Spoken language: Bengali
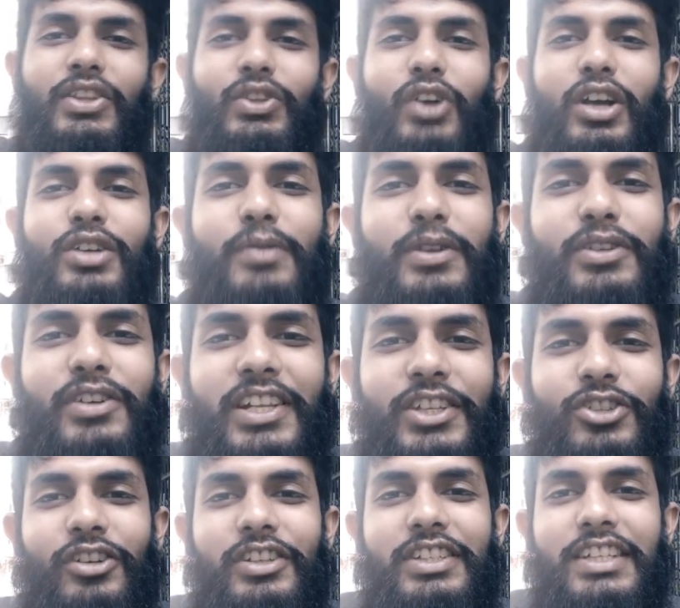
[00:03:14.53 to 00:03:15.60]
দশ বছরের
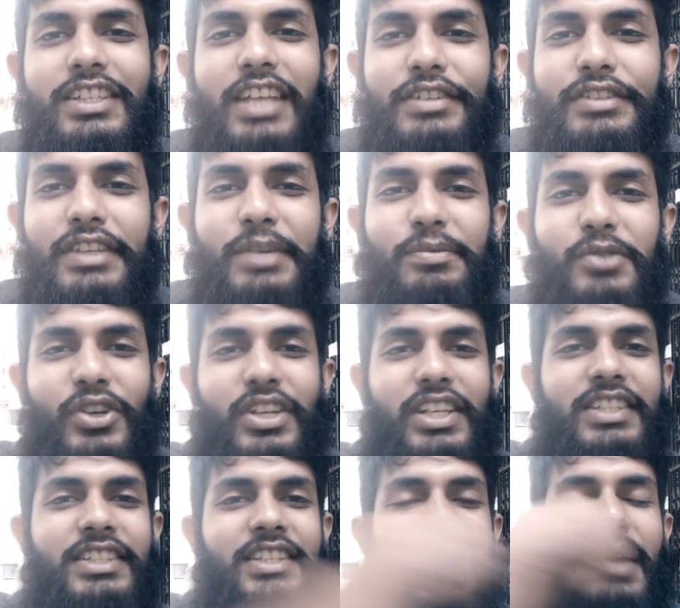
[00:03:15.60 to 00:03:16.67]
জন্য যে সাবস্ক্রিপশন
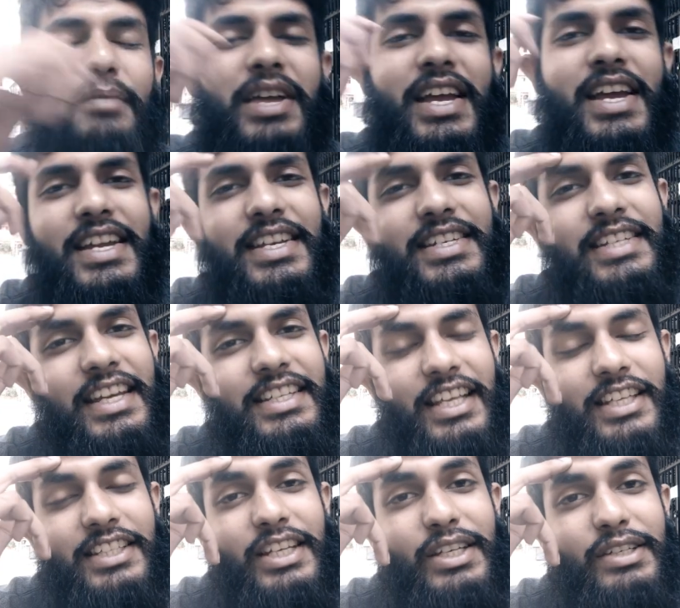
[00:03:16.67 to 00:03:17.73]
কিনছিলাম সেই
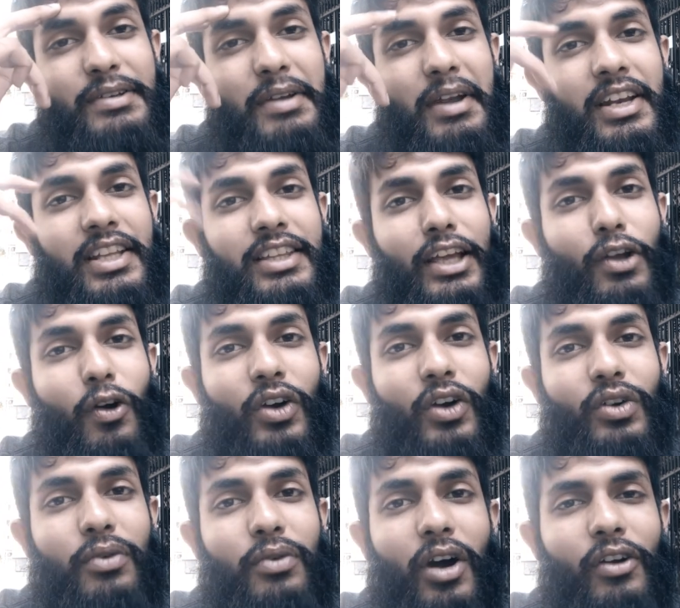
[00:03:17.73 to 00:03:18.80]
সাবস্ক্রিপশনের থেকে
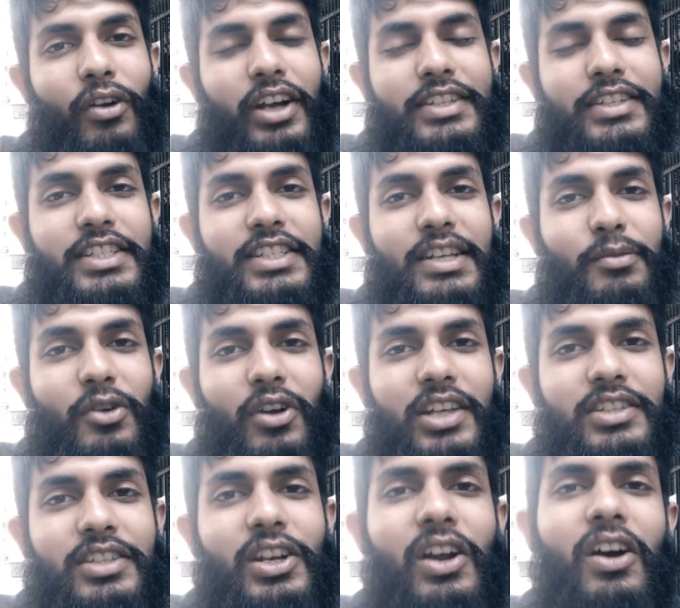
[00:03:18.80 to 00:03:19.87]
অটো ফরওয়ার্ড সিস্টেম করা
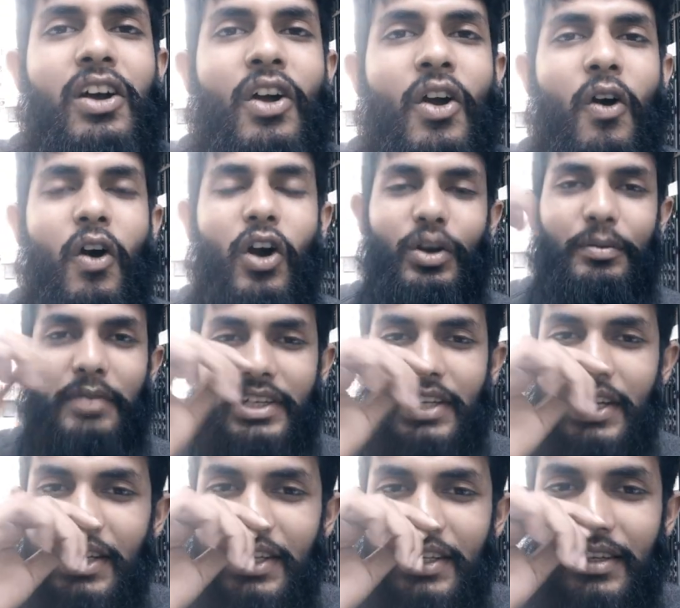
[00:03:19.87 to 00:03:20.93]
ছিল
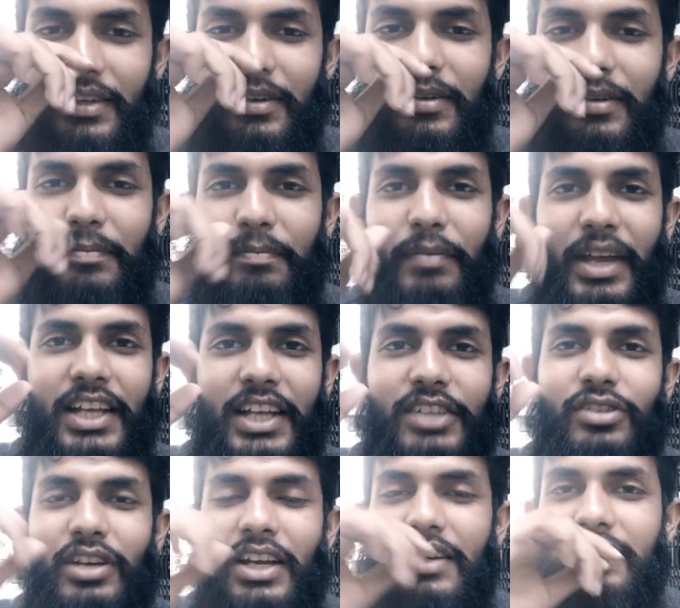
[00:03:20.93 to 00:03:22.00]
অটোমেটিক মেল
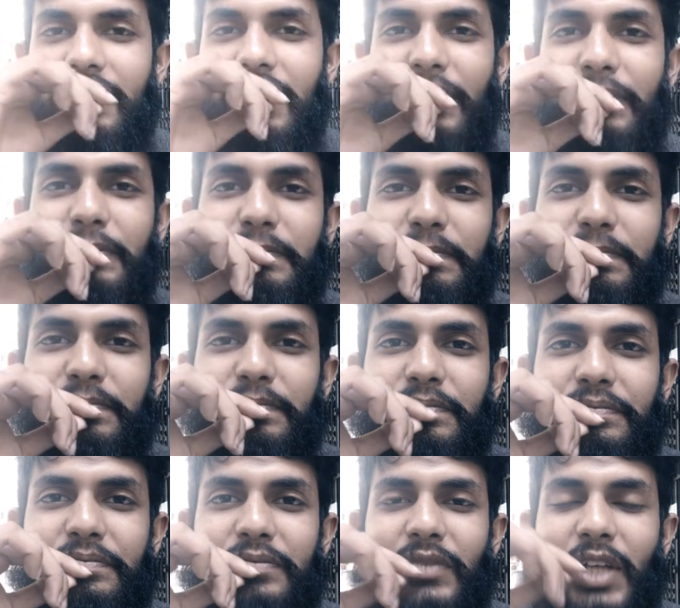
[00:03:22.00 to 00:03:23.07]
চলে আসছে
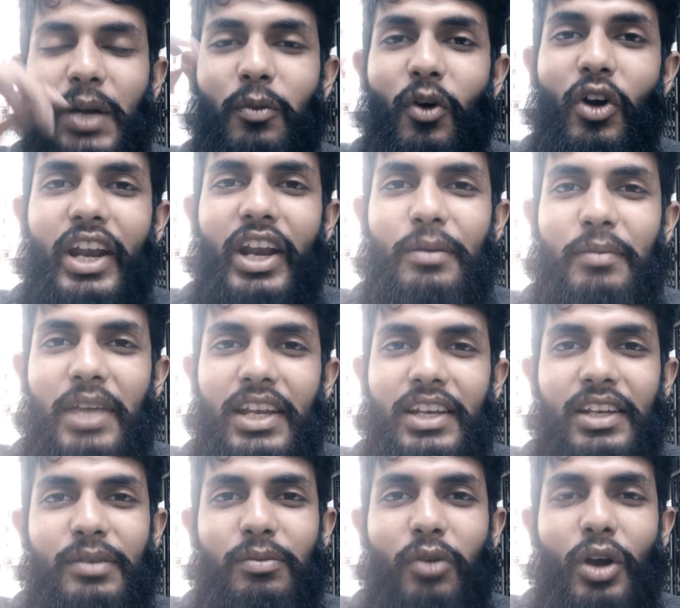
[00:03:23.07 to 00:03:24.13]
পনের মেয়ে
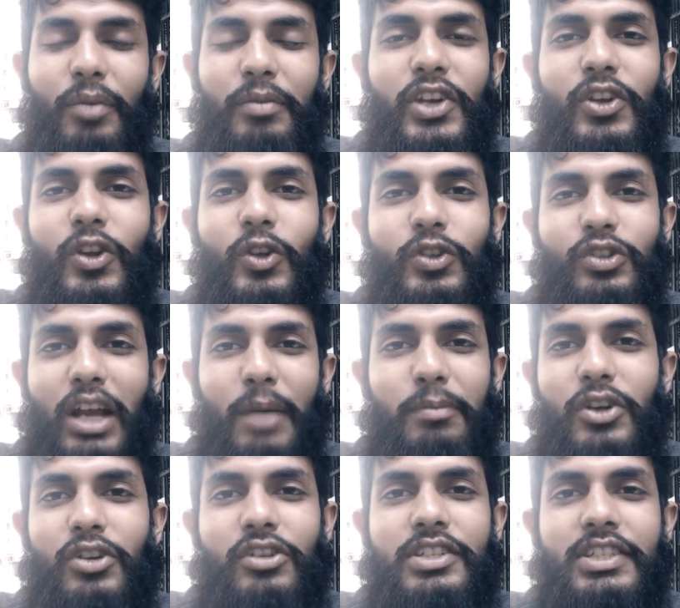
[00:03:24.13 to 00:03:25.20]
পন ভিডিও নতুন
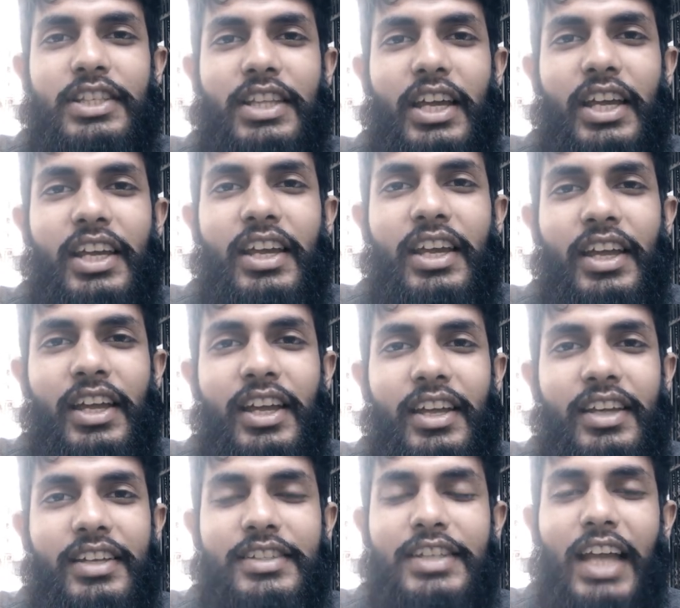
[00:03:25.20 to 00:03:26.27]
আপলোড হয়েছে তাই
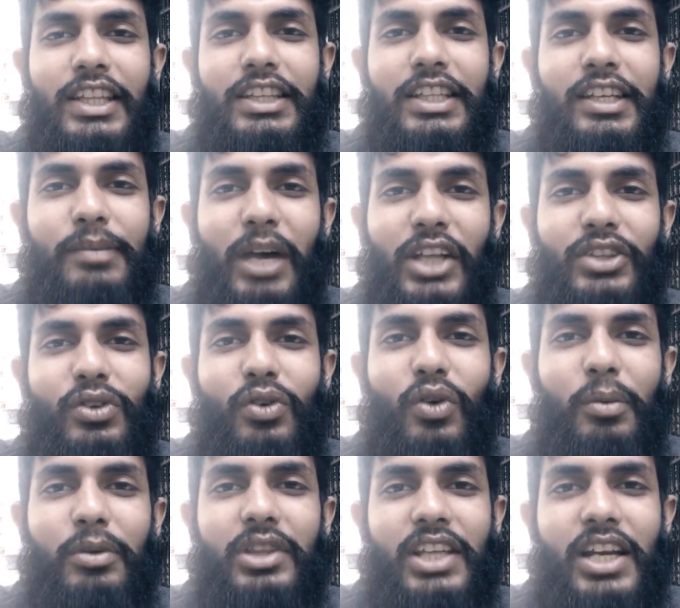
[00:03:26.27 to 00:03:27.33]
জাতকে মাত্র
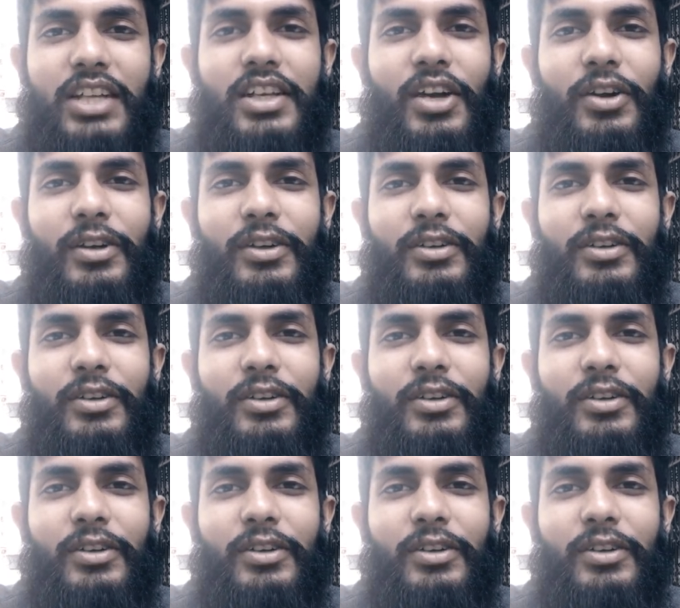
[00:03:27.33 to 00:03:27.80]
কবর দিয়ে আসা